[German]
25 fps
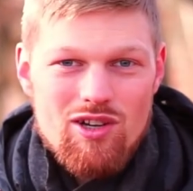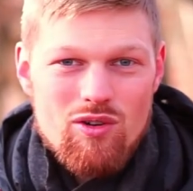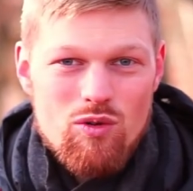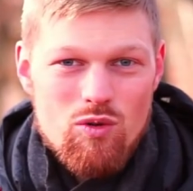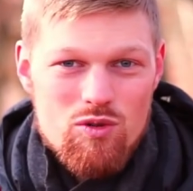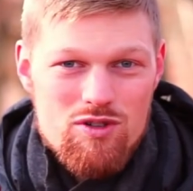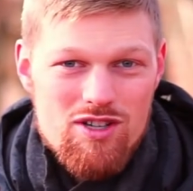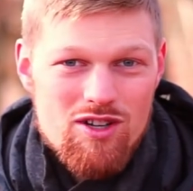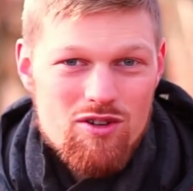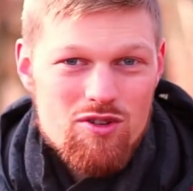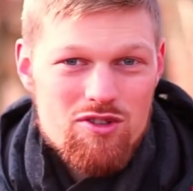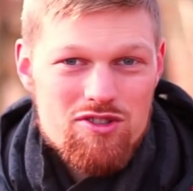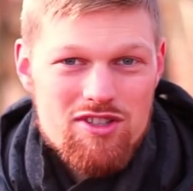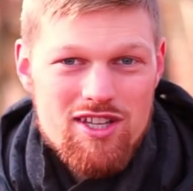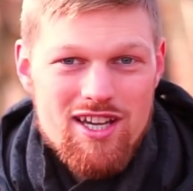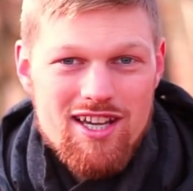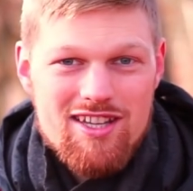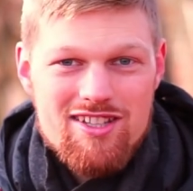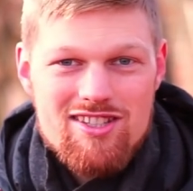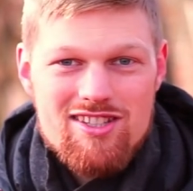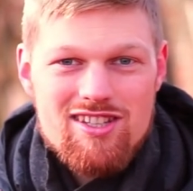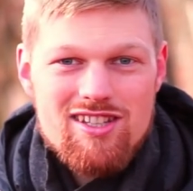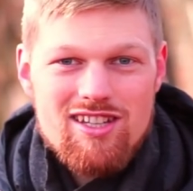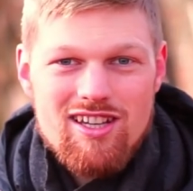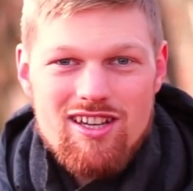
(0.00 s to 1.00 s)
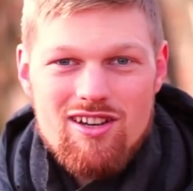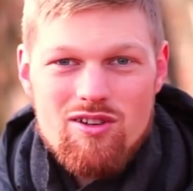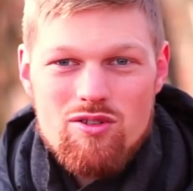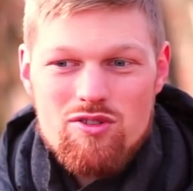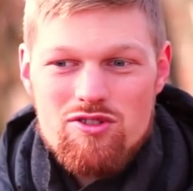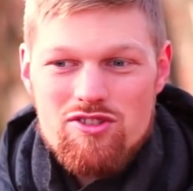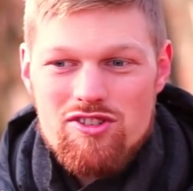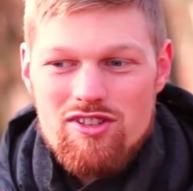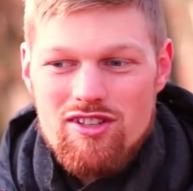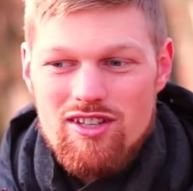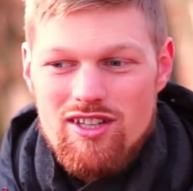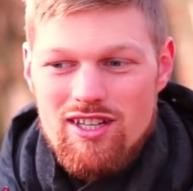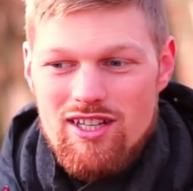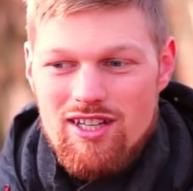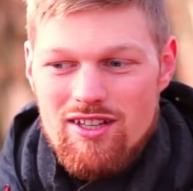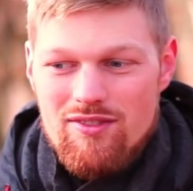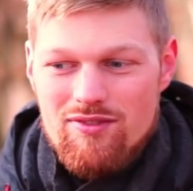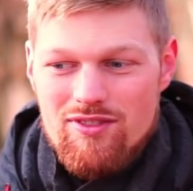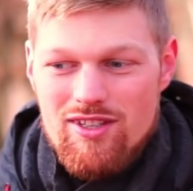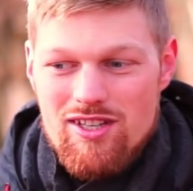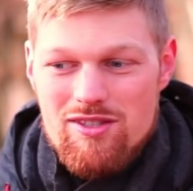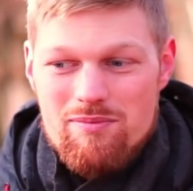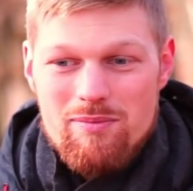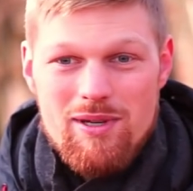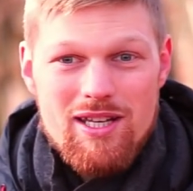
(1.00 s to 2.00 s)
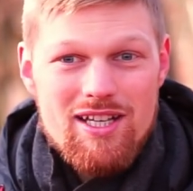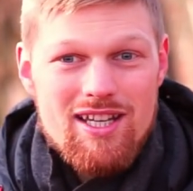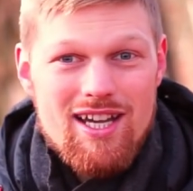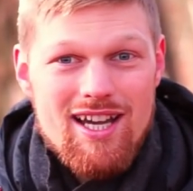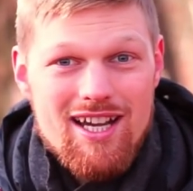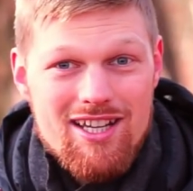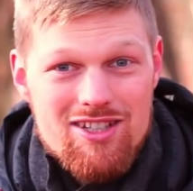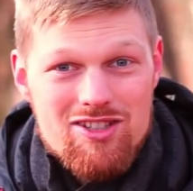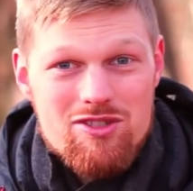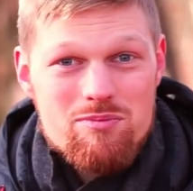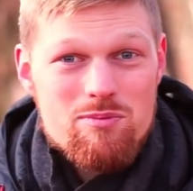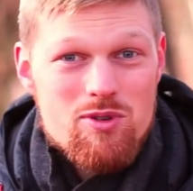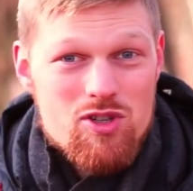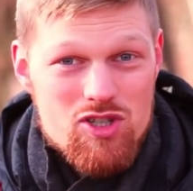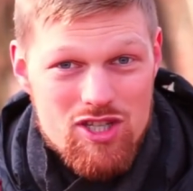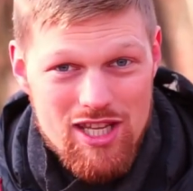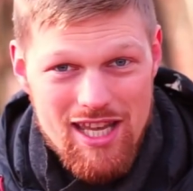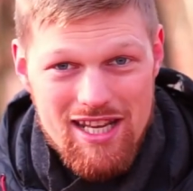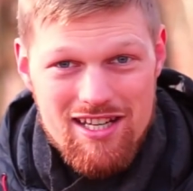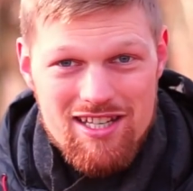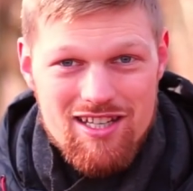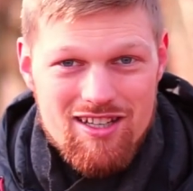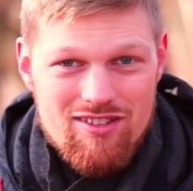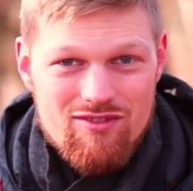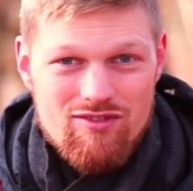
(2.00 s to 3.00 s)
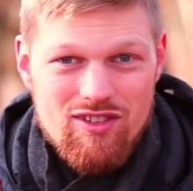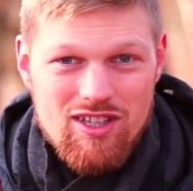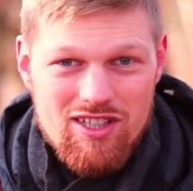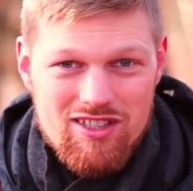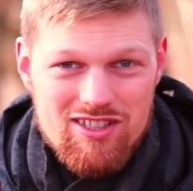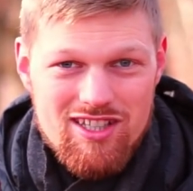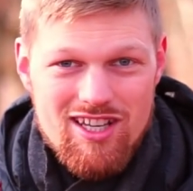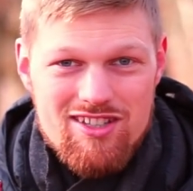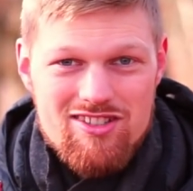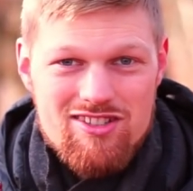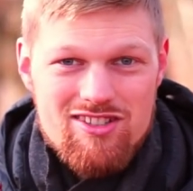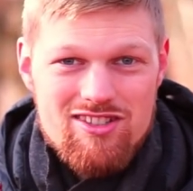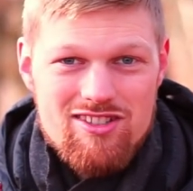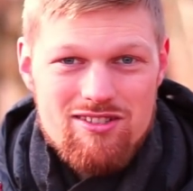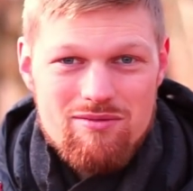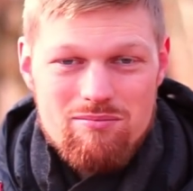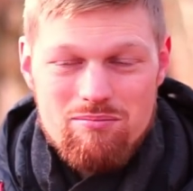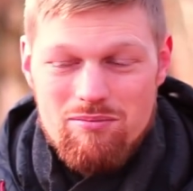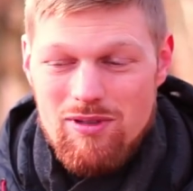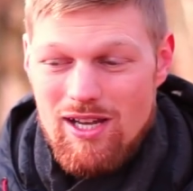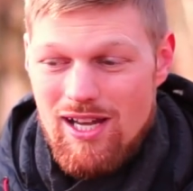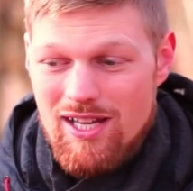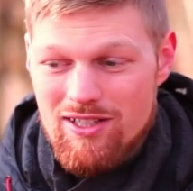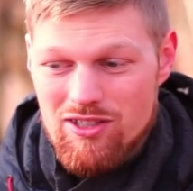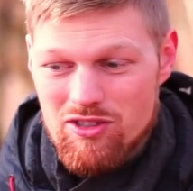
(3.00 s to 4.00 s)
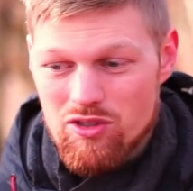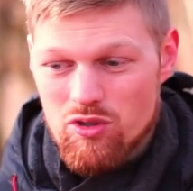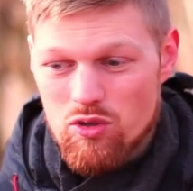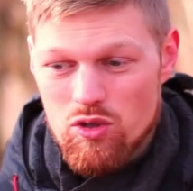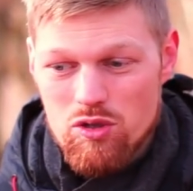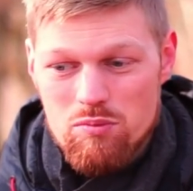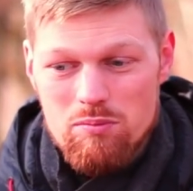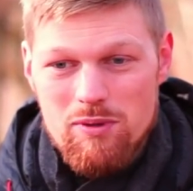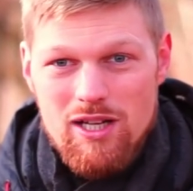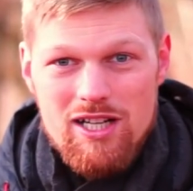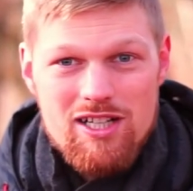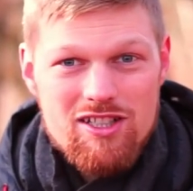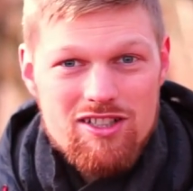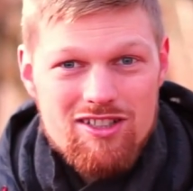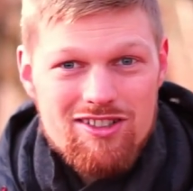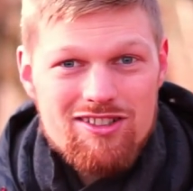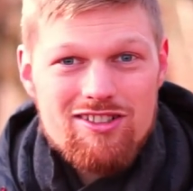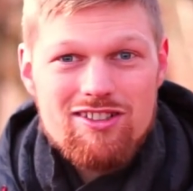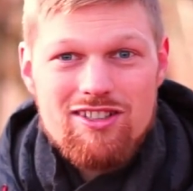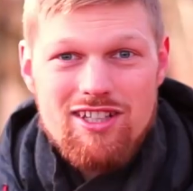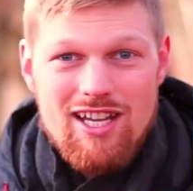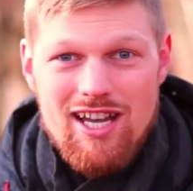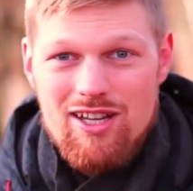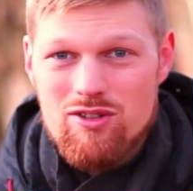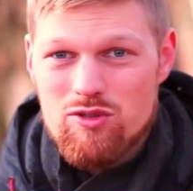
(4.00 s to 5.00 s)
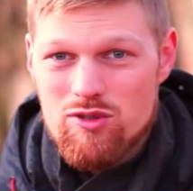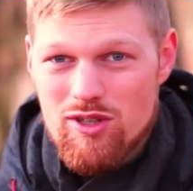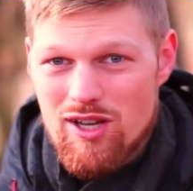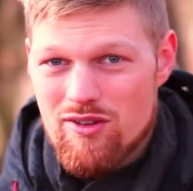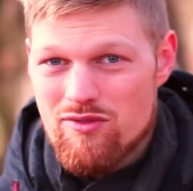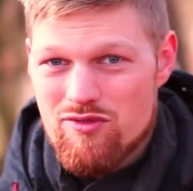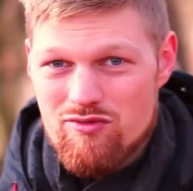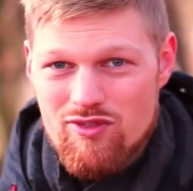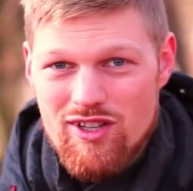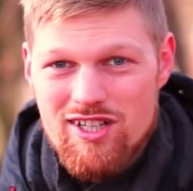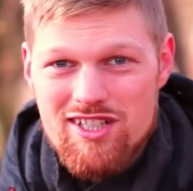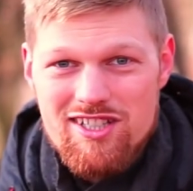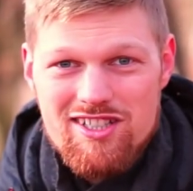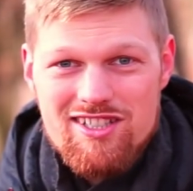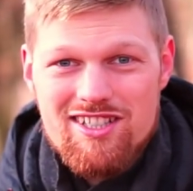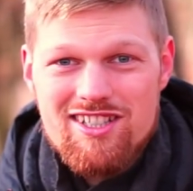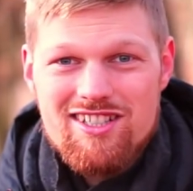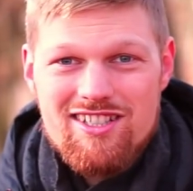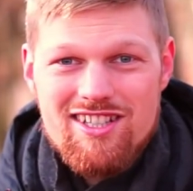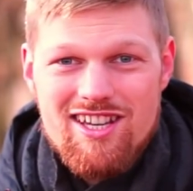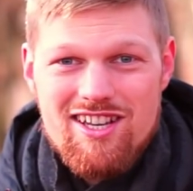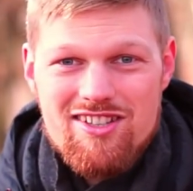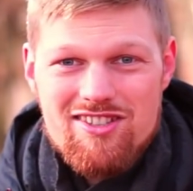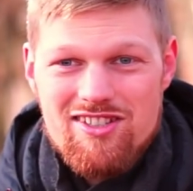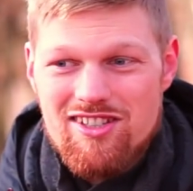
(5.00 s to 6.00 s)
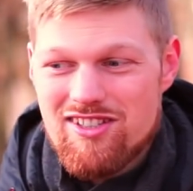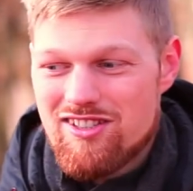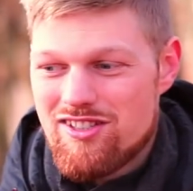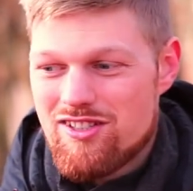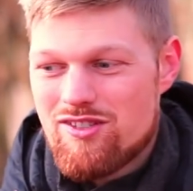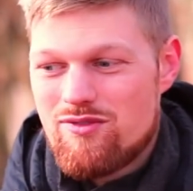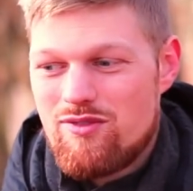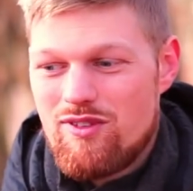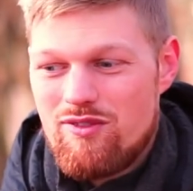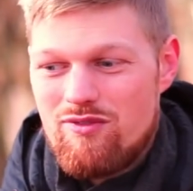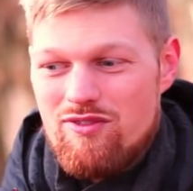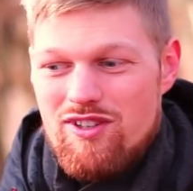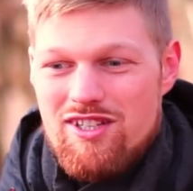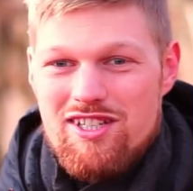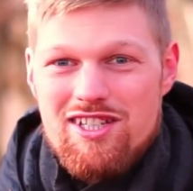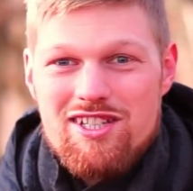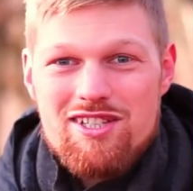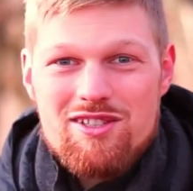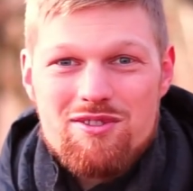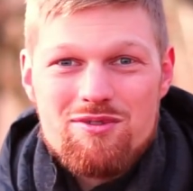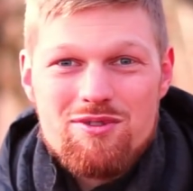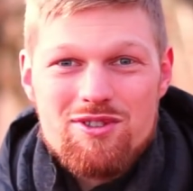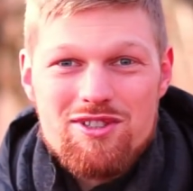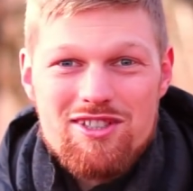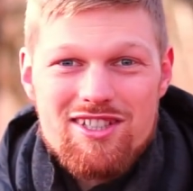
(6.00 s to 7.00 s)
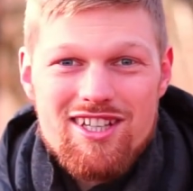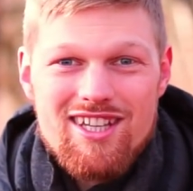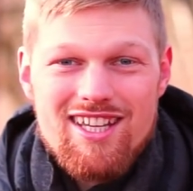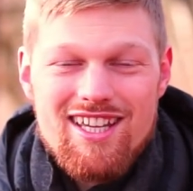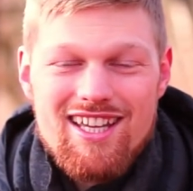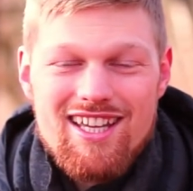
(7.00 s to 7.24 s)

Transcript: Oder aus Angst heraus, dass meine Angst bestätigt wird, dass mir andere rückmelden, ja, du darfst wirklich nicht da sein, das finden wir nicht gut.